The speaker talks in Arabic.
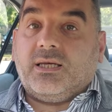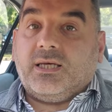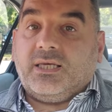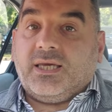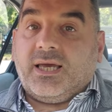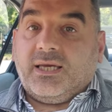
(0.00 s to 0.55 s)

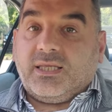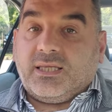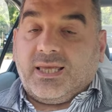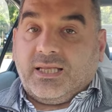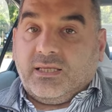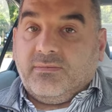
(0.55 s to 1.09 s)
هي غايتها
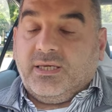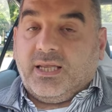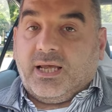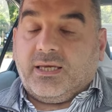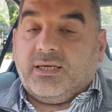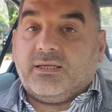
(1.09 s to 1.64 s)
تعليميه
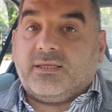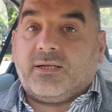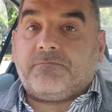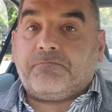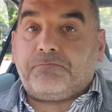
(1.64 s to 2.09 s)
حقيقه